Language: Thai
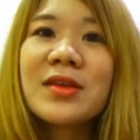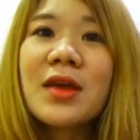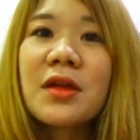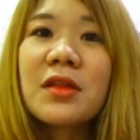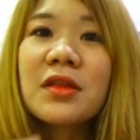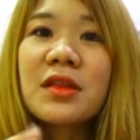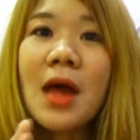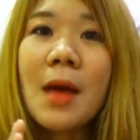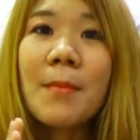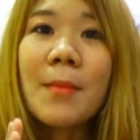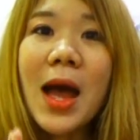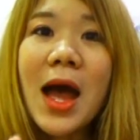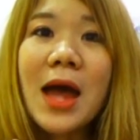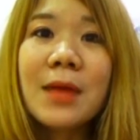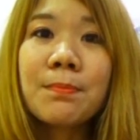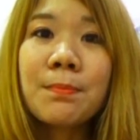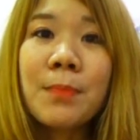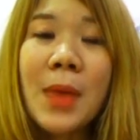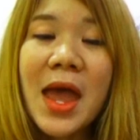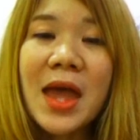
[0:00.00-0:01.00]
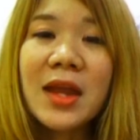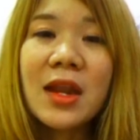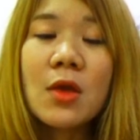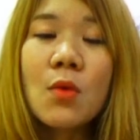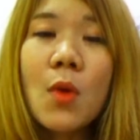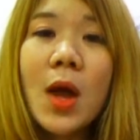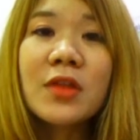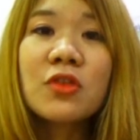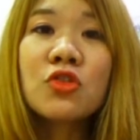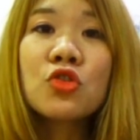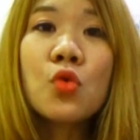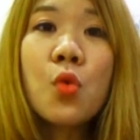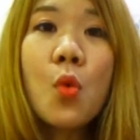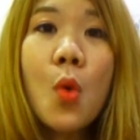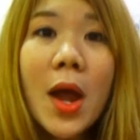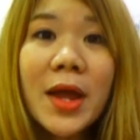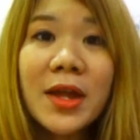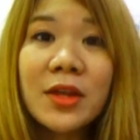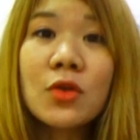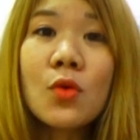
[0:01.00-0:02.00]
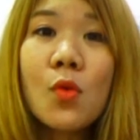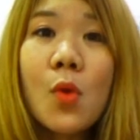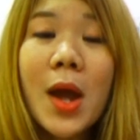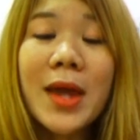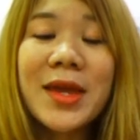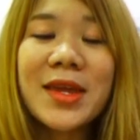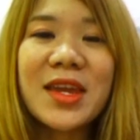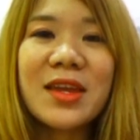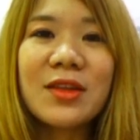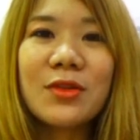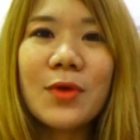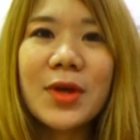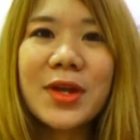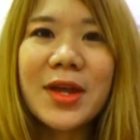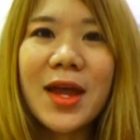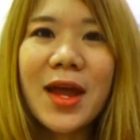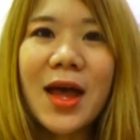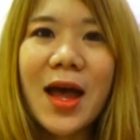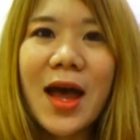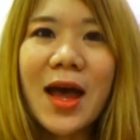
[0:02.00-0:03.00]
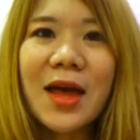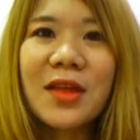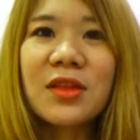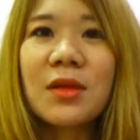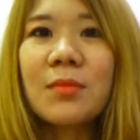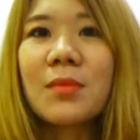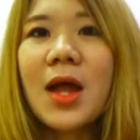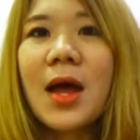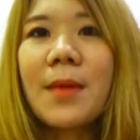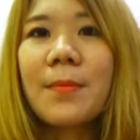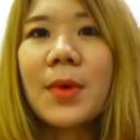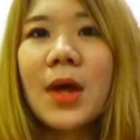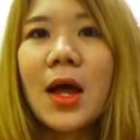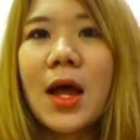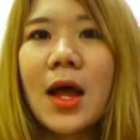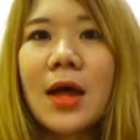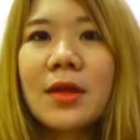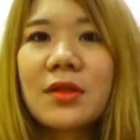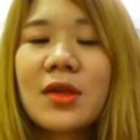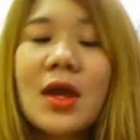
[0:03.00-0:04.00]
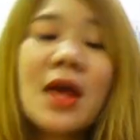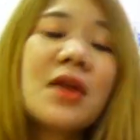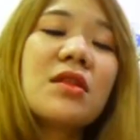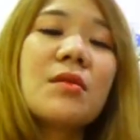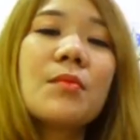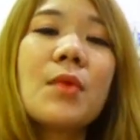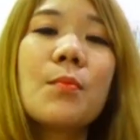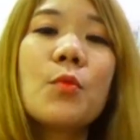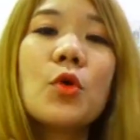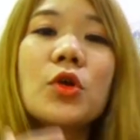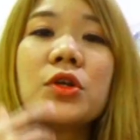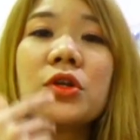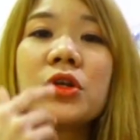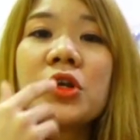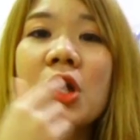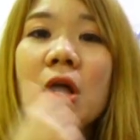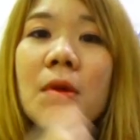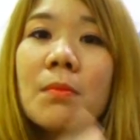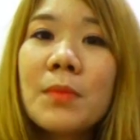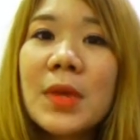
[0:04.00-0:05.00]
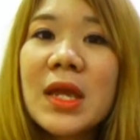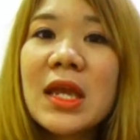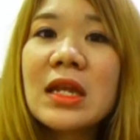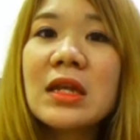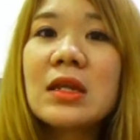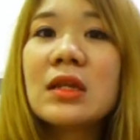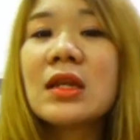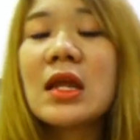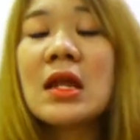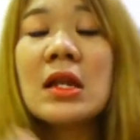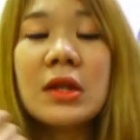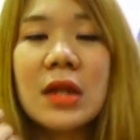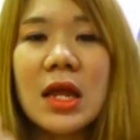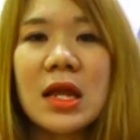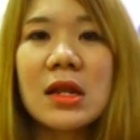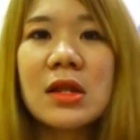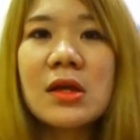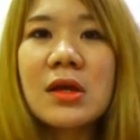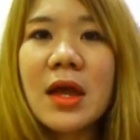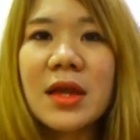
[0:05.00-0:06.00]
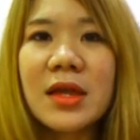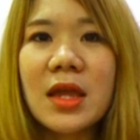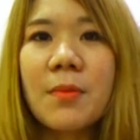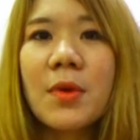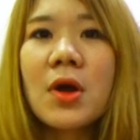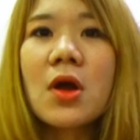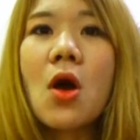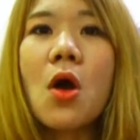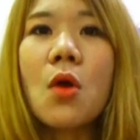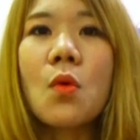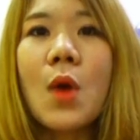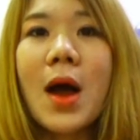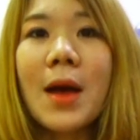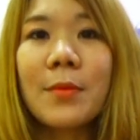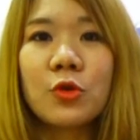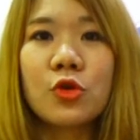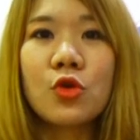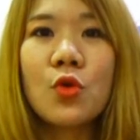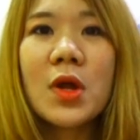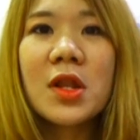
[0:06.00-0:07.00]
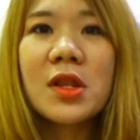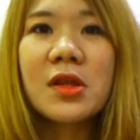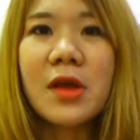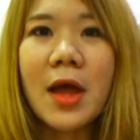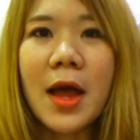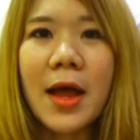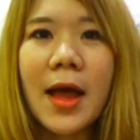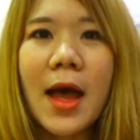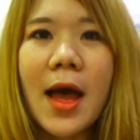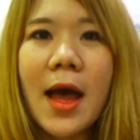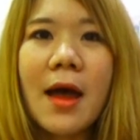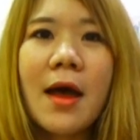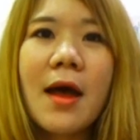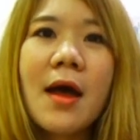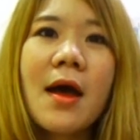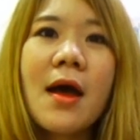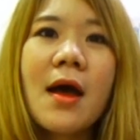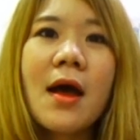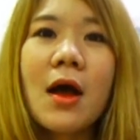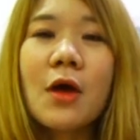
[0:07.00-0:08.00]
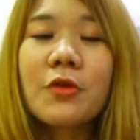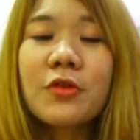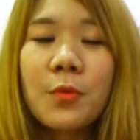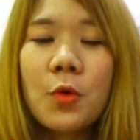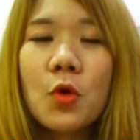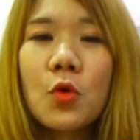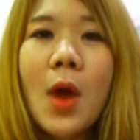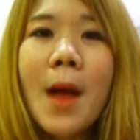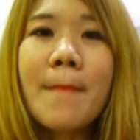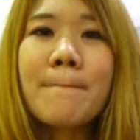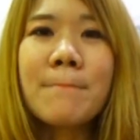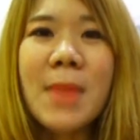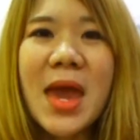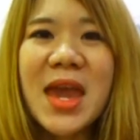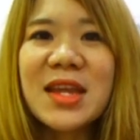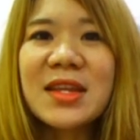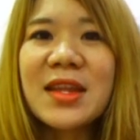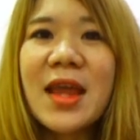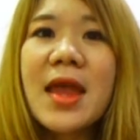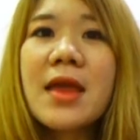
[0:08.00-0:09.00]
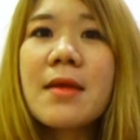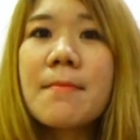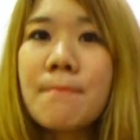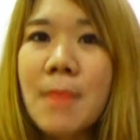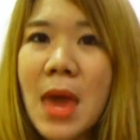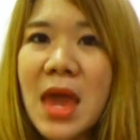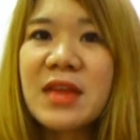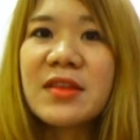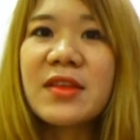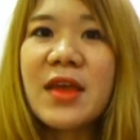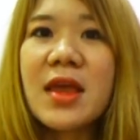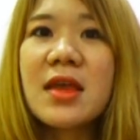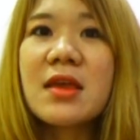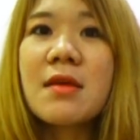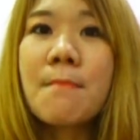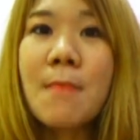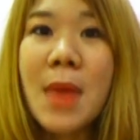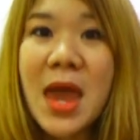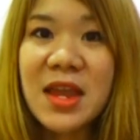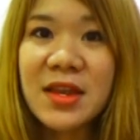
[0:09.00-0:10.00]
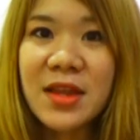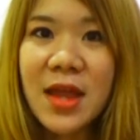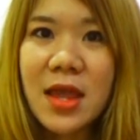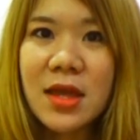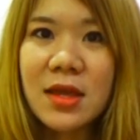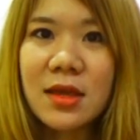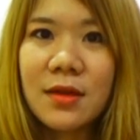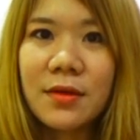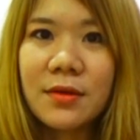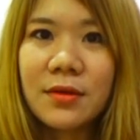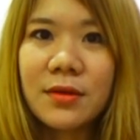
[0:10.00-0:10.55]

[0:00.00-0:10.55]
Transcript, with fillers: ยังสามารถแปลได้ว่าช่วยด้วยอีกด้วยนะคะสำหรับใช้สำหรับบนเครื่องบินหรือในเรือเงี้ยเพื่อขอความช่วยเหลือค่ะเขาจะพูดว่า Mayday Mayday Mayday